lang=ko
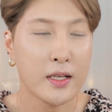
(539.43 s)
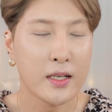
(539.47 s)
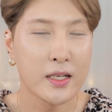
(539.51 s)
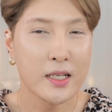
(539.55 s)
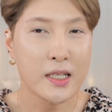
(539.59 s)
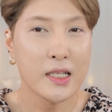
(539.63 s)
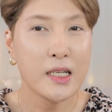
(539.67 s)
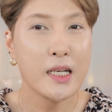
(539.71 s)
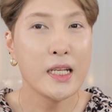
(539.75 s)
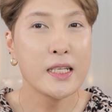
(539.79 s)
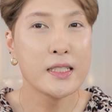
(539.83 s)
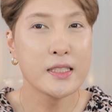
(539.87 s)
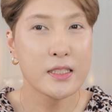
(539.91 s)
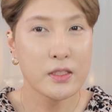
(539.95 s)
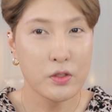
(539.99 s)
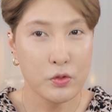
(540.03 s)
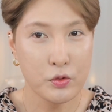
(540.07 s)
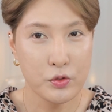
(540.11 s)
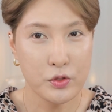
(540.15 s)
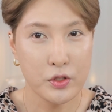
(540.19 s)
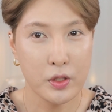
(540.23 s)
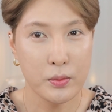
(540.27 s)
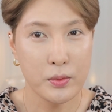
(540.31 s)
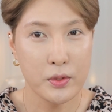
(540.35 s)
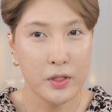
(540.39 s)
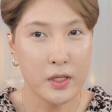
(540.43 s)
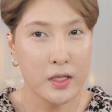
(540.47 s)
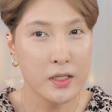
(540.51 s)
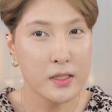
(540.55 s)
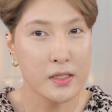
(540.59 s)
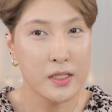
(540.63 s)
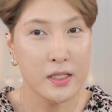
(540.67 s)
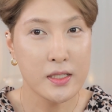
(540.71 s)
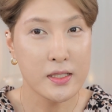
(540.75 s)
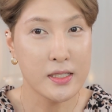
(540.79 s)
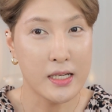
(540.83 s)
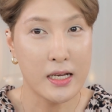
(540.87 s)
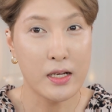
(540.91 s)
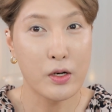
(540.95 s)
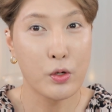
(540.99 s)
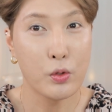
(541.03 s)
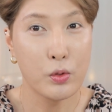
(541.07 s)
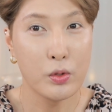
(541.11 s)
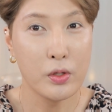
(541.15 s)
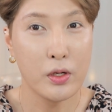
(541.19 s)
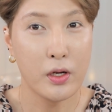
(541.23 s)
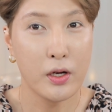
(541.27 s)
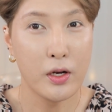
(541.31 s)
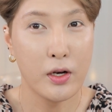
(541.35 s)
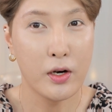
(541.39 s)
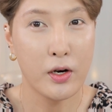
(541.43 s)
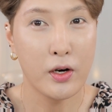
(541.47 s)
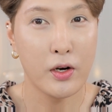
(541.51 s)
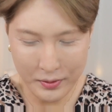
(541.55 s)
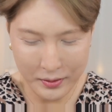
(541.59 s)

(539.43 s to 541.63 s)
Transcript: 클래식 눈썹이 굉장히 잘 어울려요.